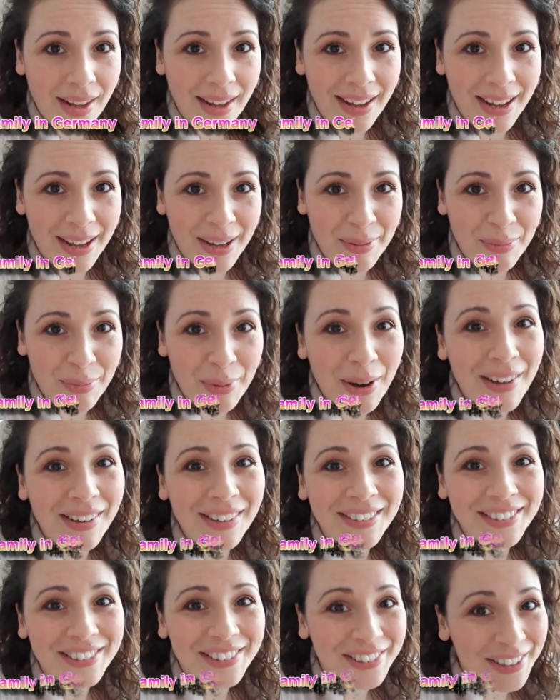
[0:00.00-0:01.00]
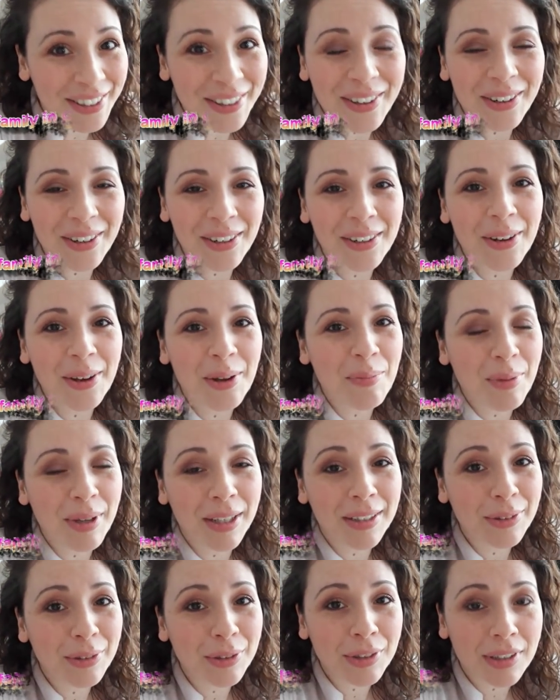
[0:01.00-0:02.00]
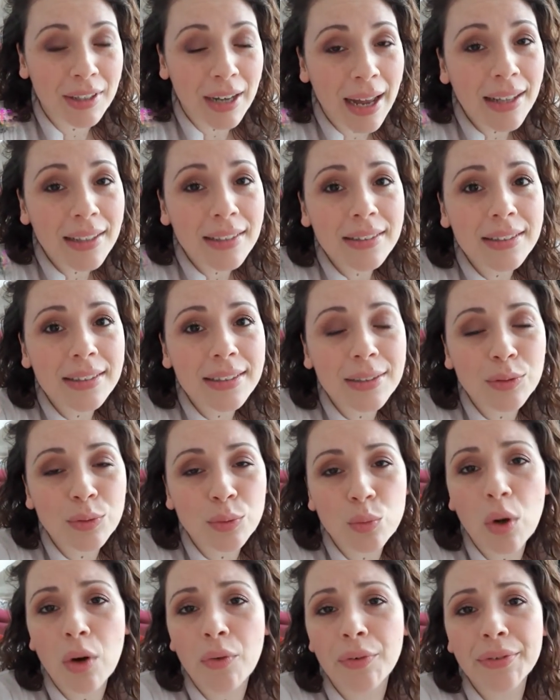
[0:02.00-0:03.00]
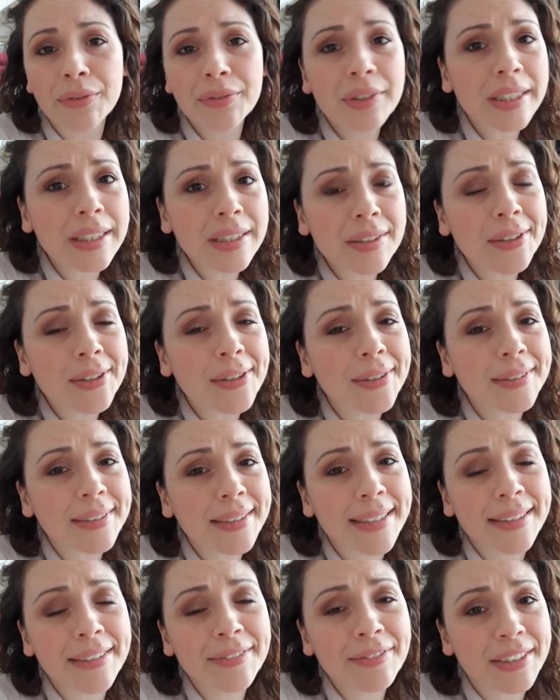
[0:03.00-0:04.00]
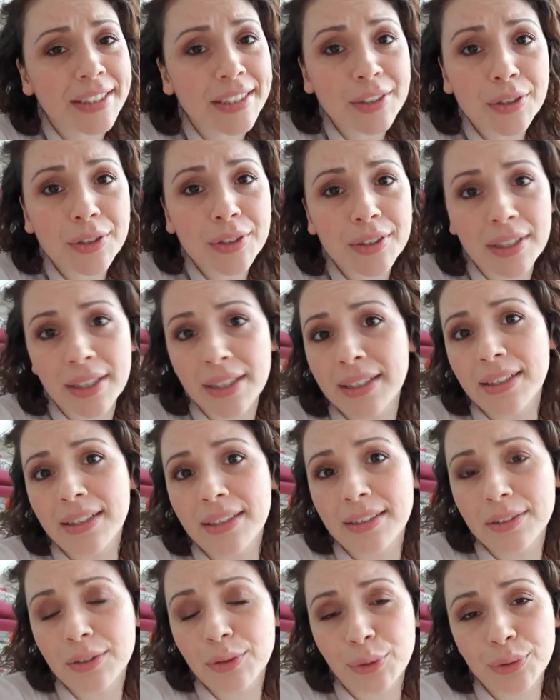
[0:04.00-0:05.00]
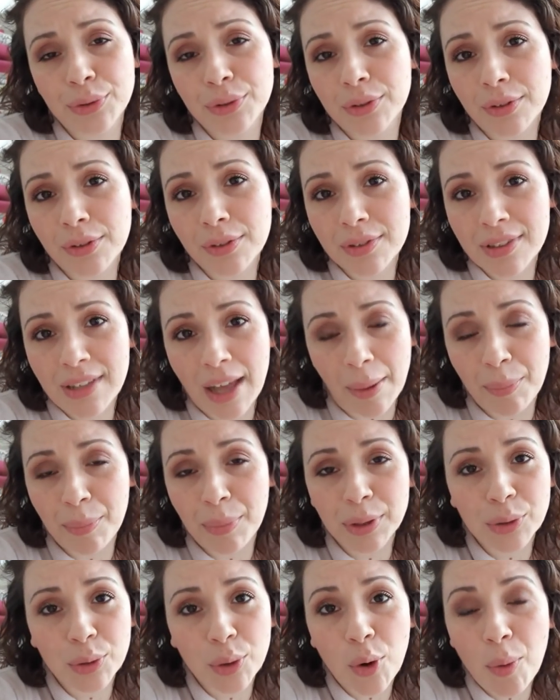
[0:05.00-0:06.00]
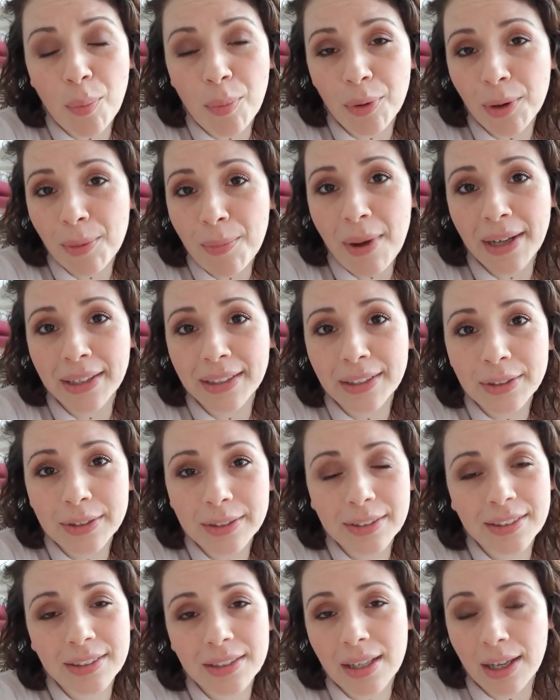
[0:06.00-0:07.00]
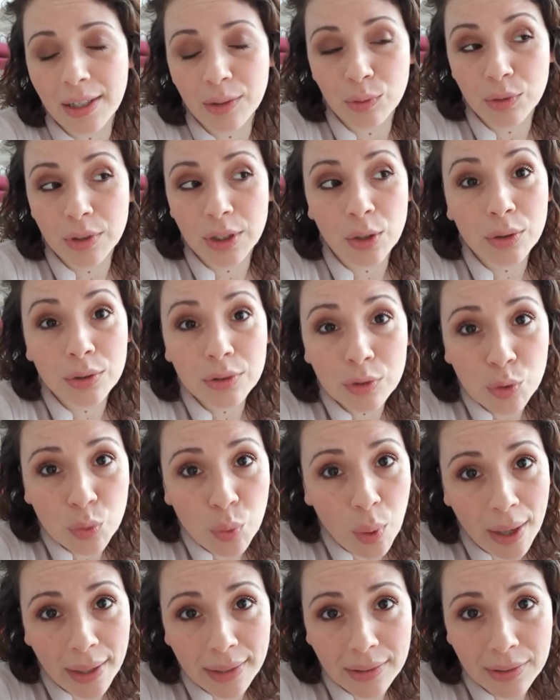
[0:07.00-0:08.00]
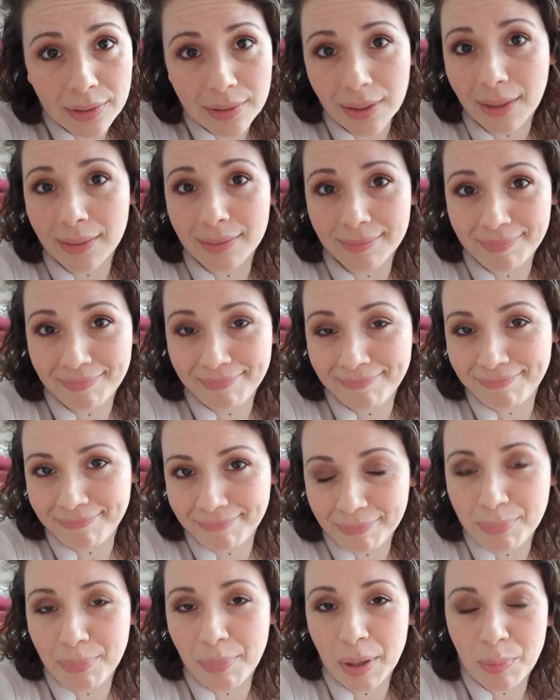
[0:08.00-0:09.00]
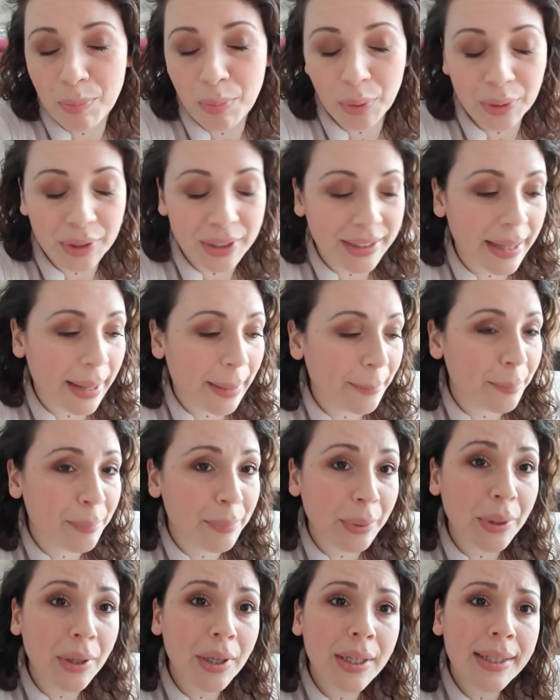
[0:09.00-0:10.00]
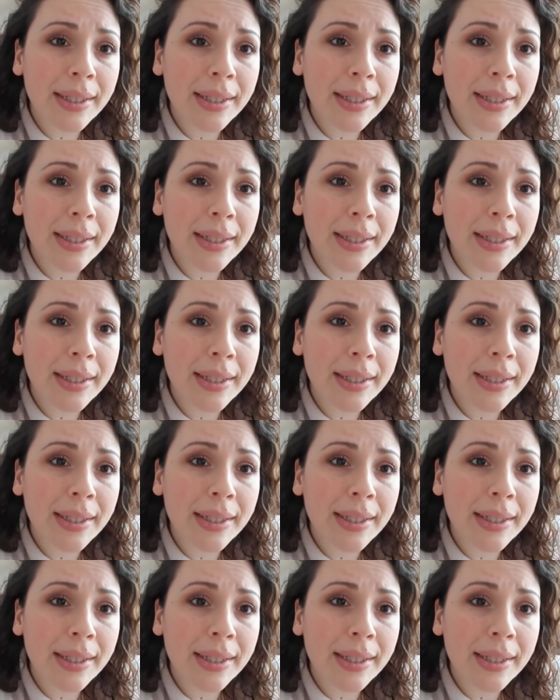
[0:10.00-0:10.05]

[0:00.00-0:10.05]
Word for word: E buongiorno e bentornati in un nuovo video nel video del nostro sabato come ormai di, di, consueto da un bel po' di tempo